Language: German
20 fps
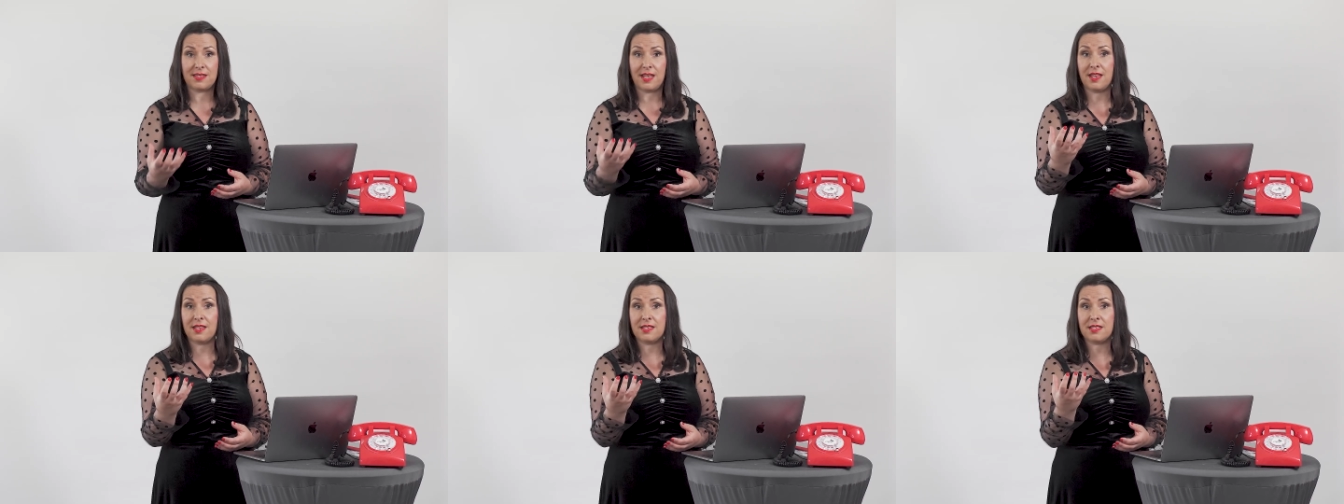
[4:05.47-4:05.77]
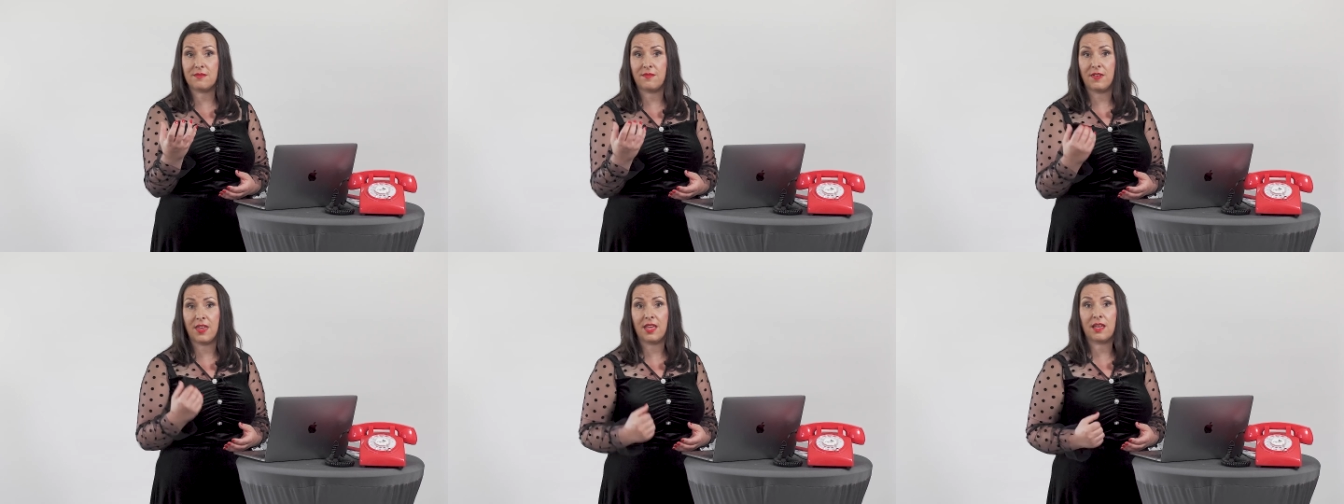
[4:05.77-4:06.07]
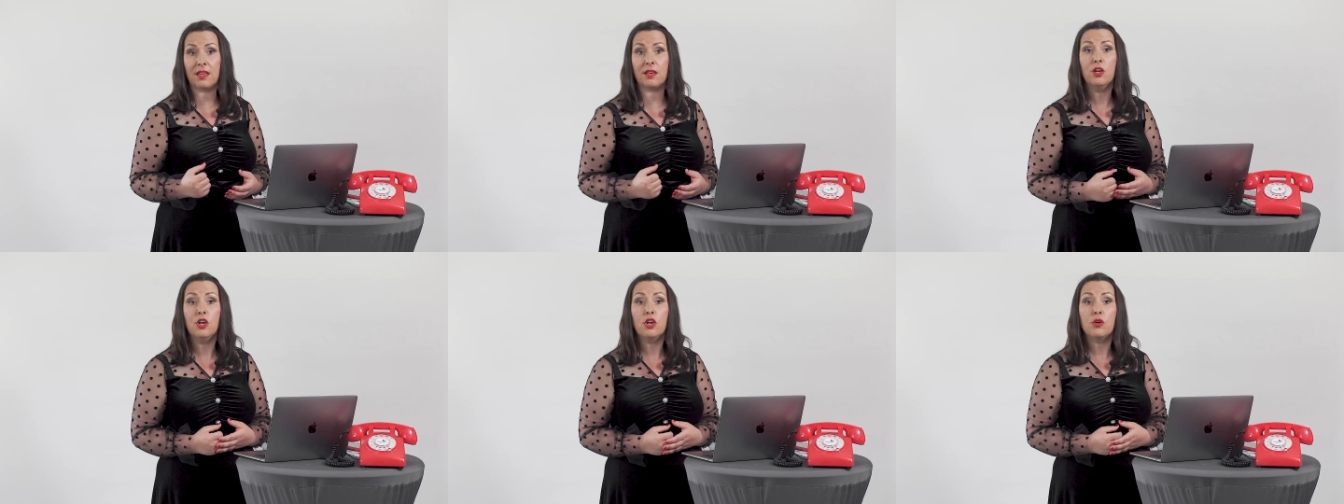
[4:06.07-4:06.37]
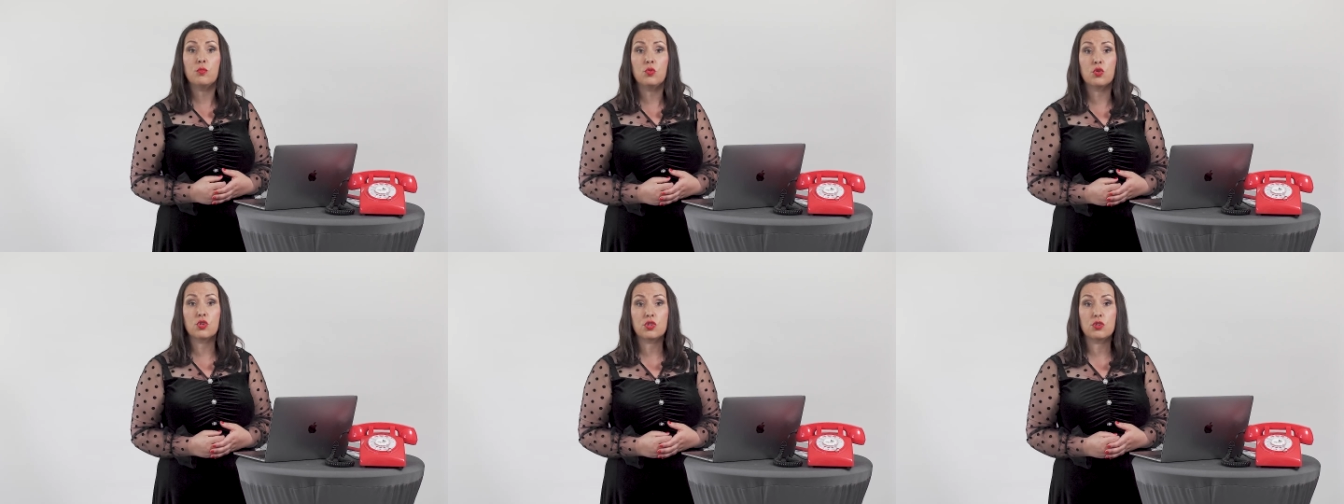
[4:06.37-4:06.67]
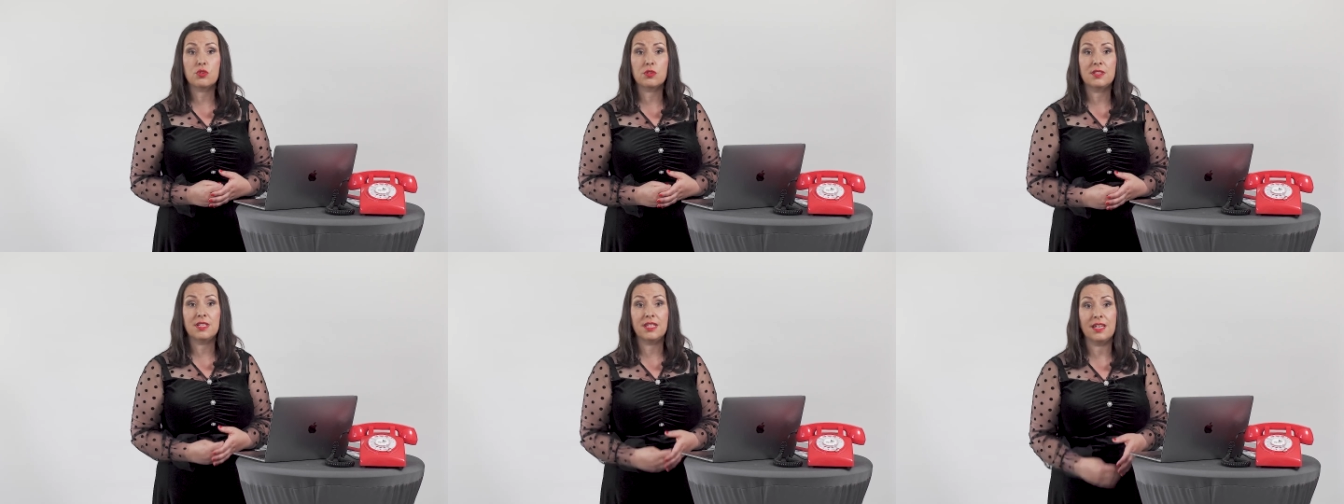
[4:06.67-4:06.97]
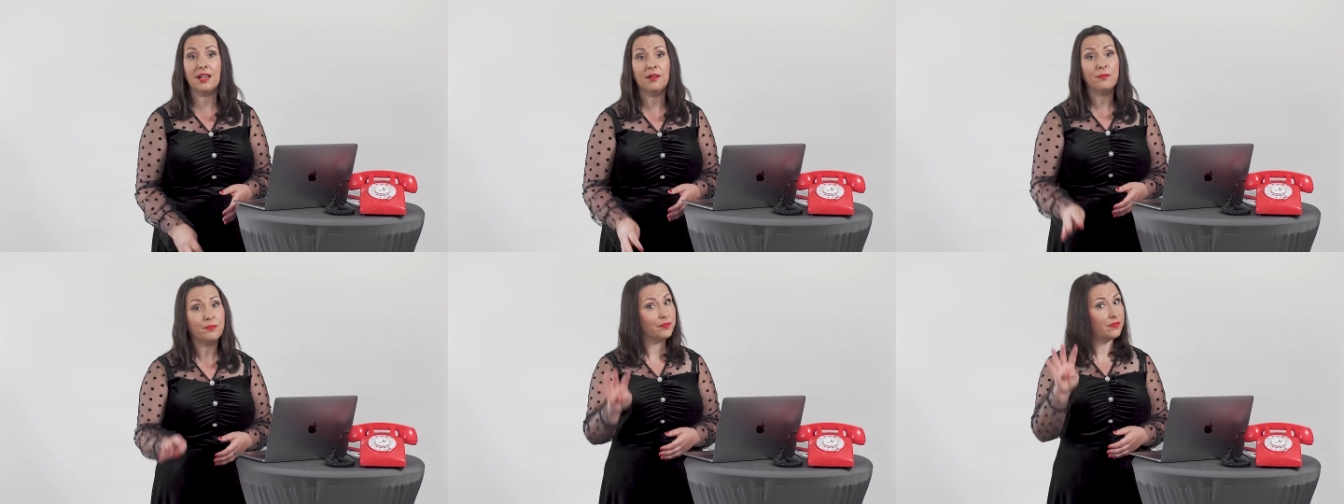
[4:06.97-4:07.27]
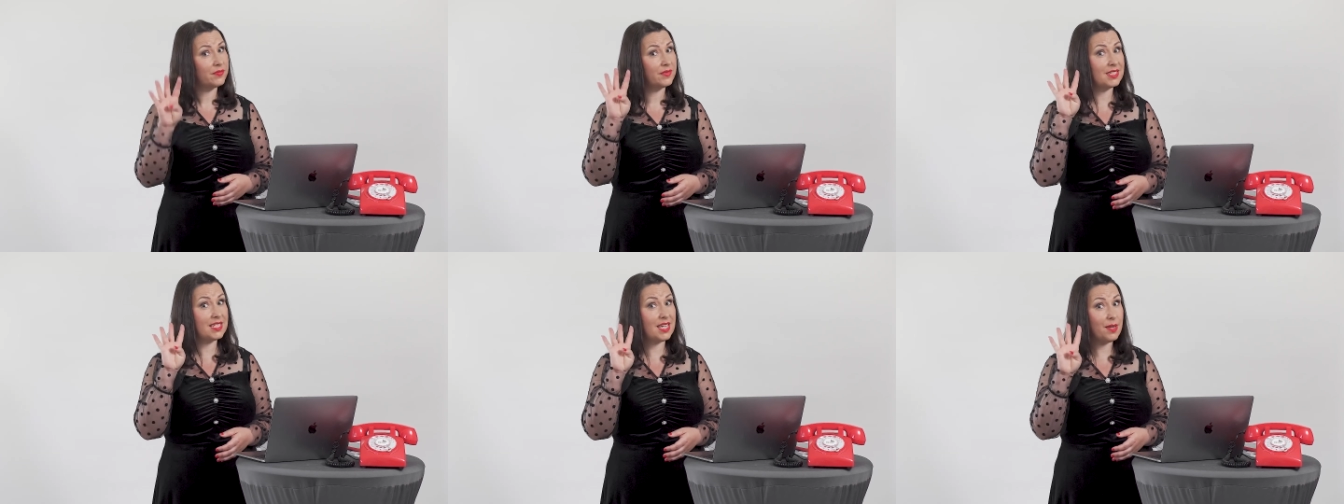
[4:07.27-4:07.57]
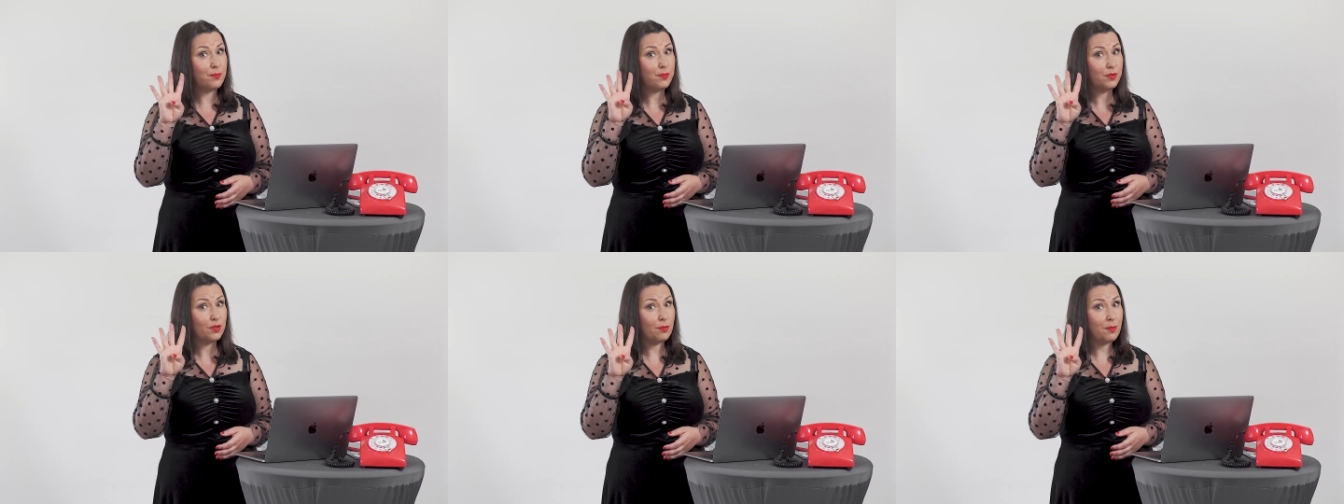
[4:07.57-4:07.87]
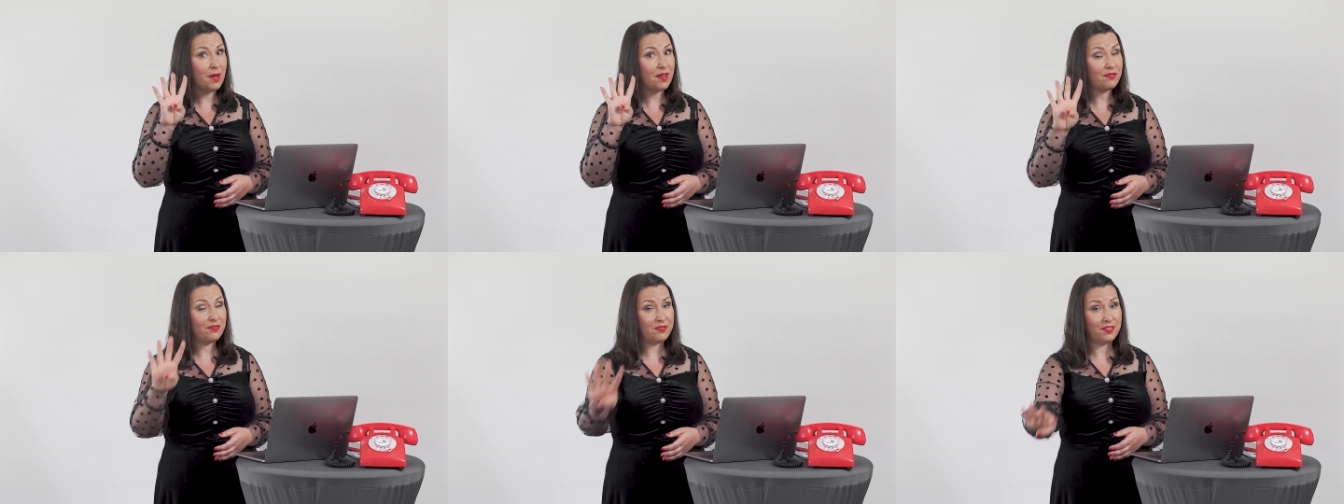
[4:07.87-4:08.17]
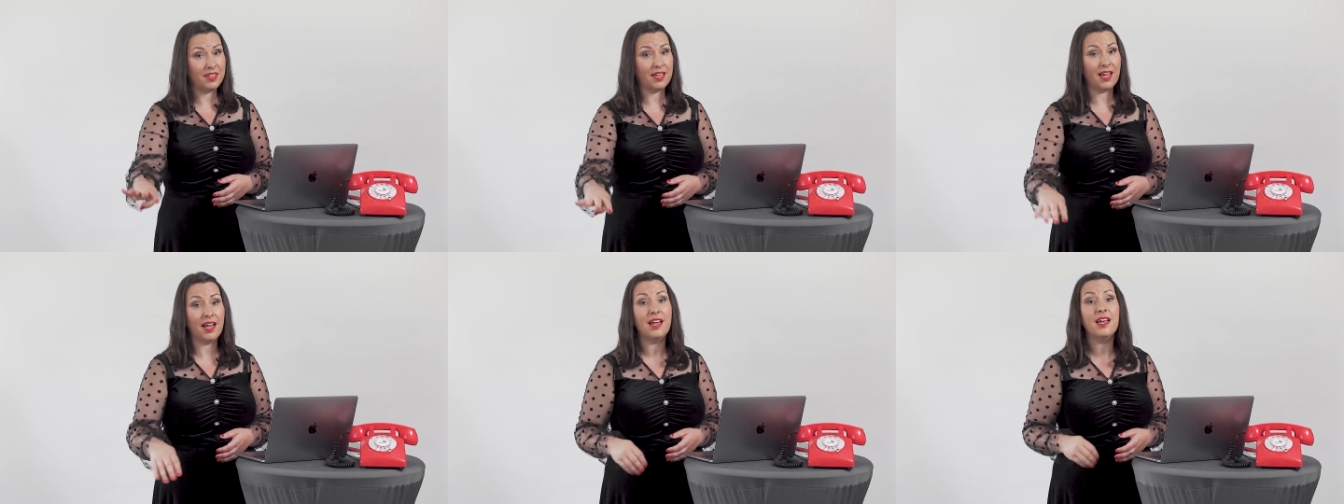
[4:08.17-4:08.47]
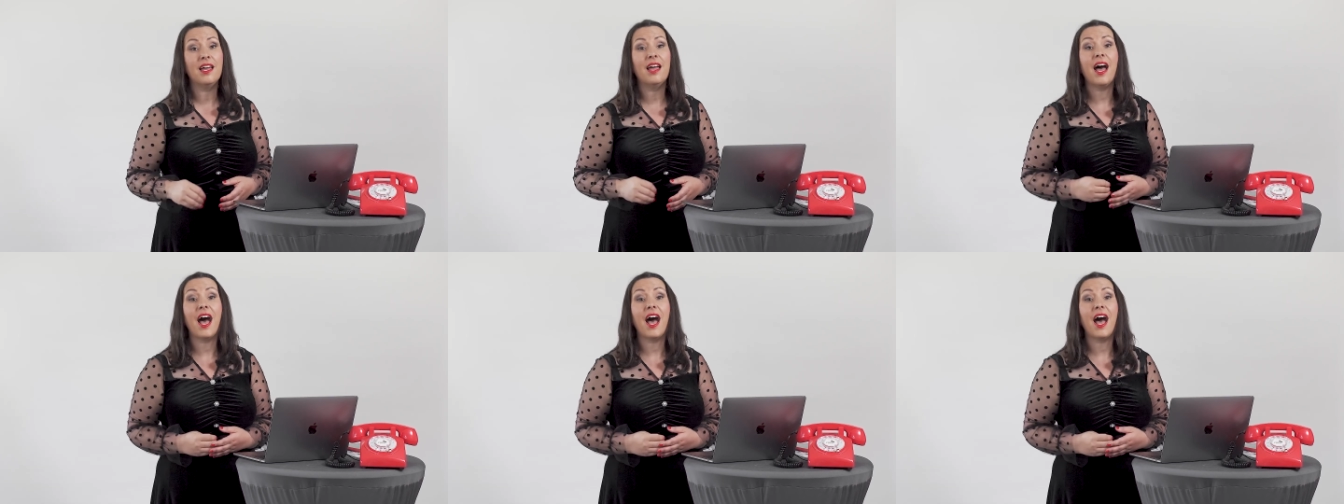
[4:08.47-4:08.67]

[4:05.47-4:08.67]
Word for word: Deswegen musst du dir Tipp Nummer 4